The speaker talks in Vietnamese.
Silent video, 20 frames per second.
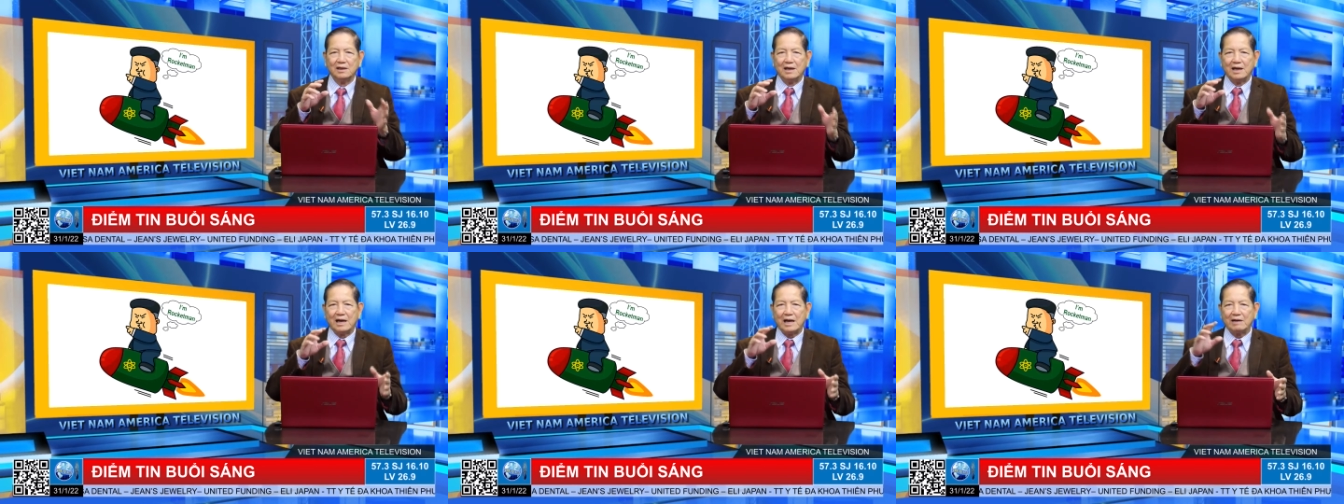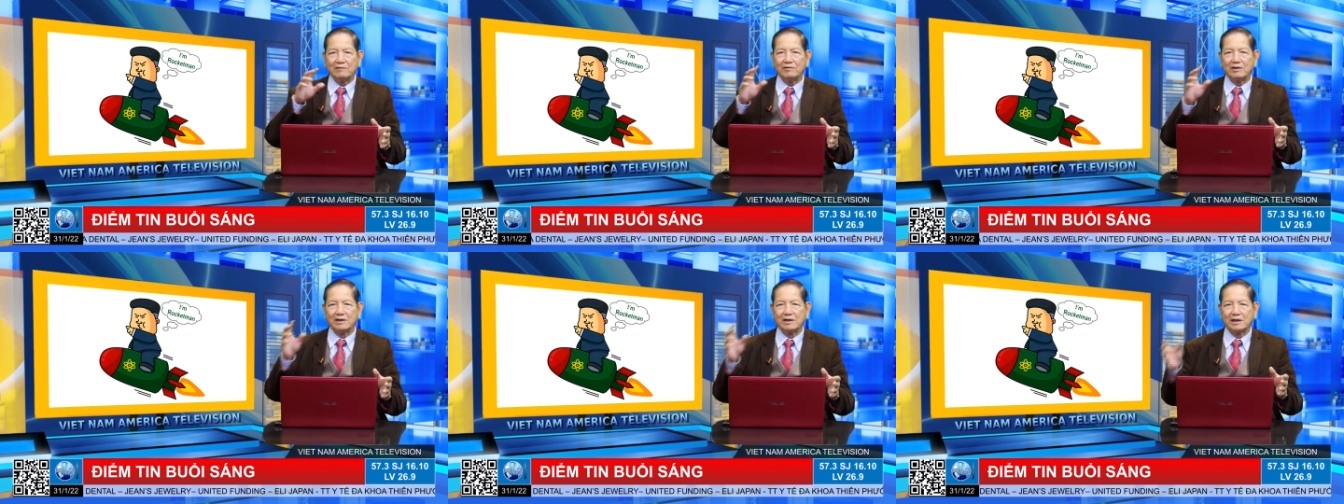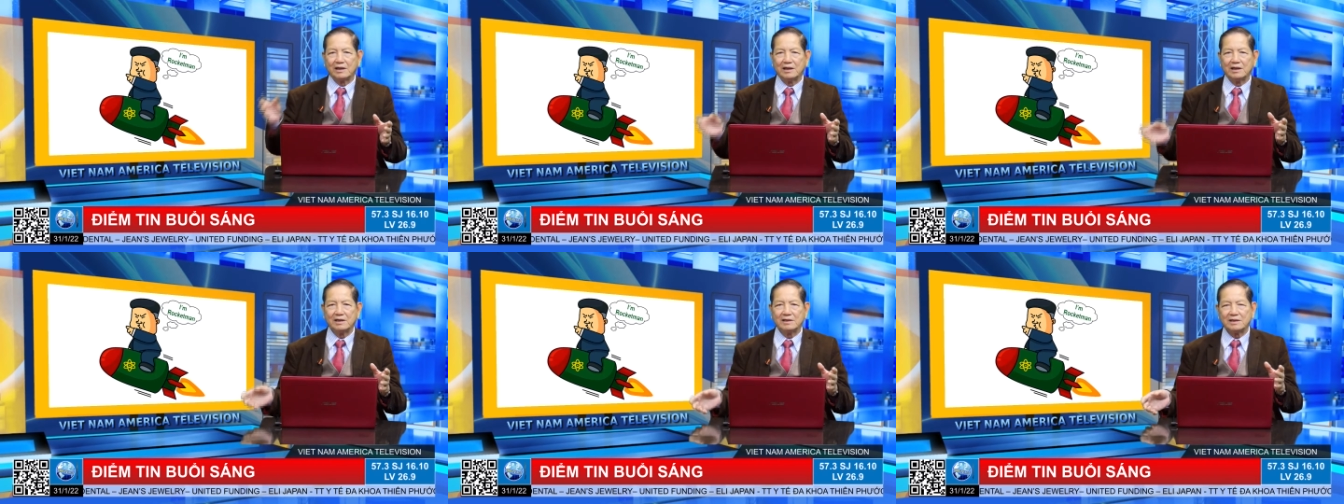2 phần
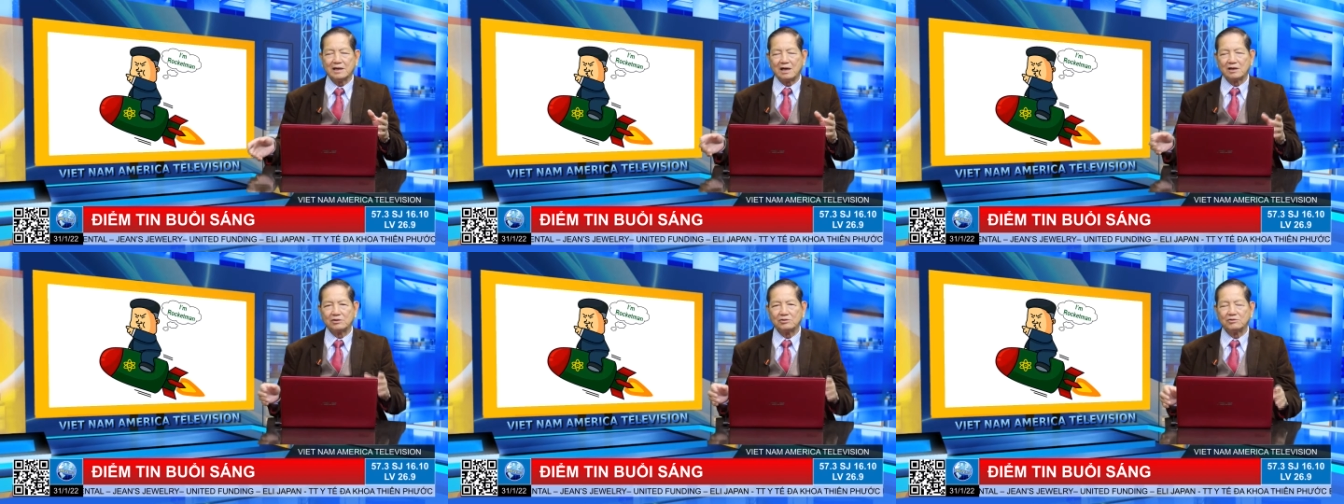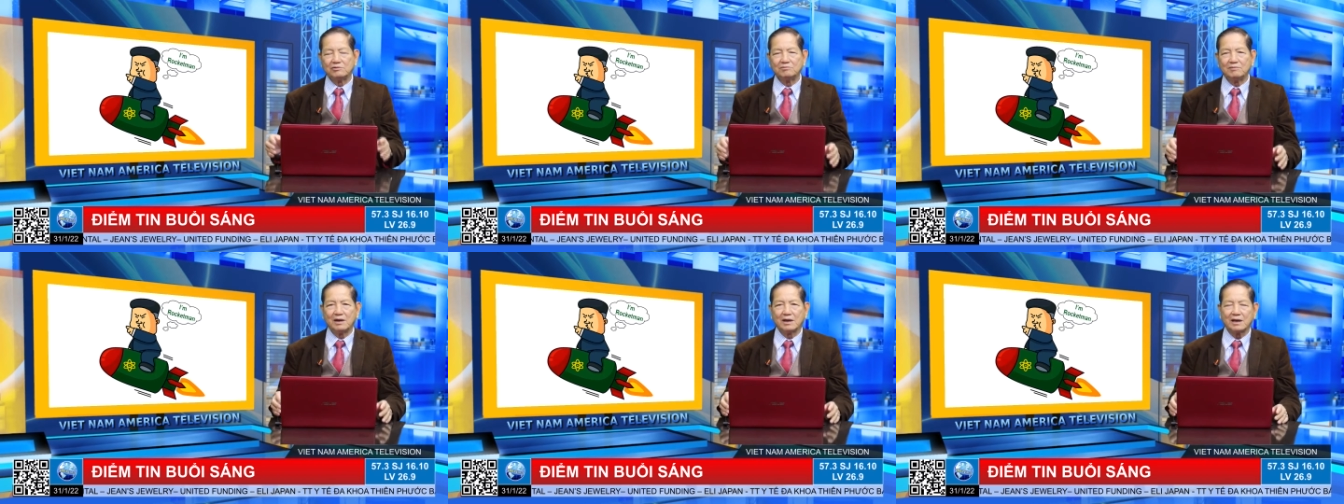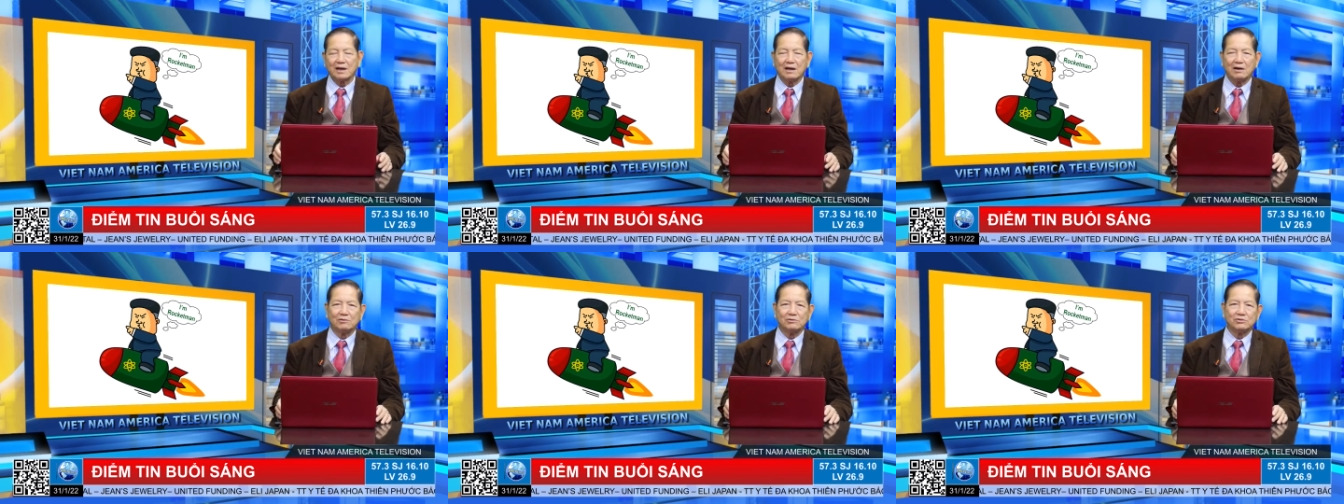kia, nó trở xuống bằng
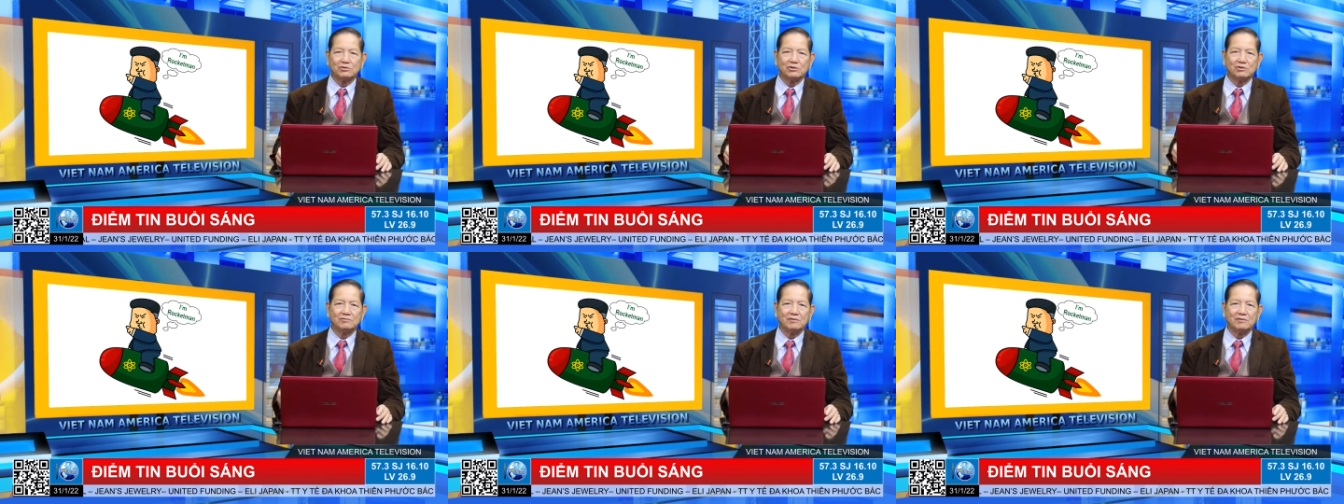cái đầu thôi,